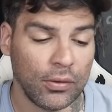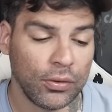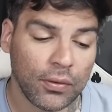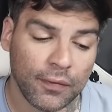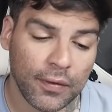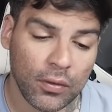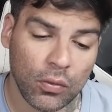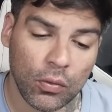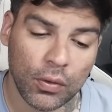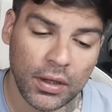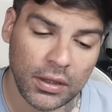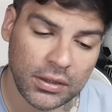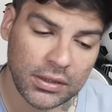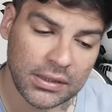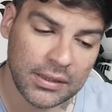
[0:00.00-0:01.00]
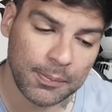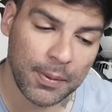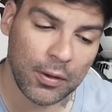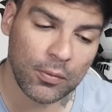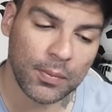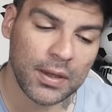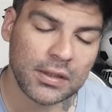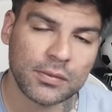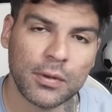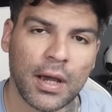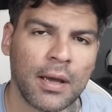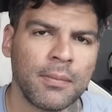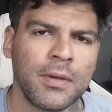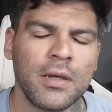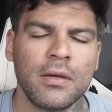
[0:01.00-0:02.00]
eu tô vendo o Corinthians ir pelo mesmo
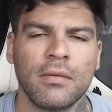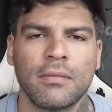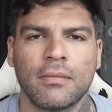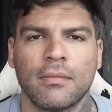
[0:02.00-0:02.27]
caminho.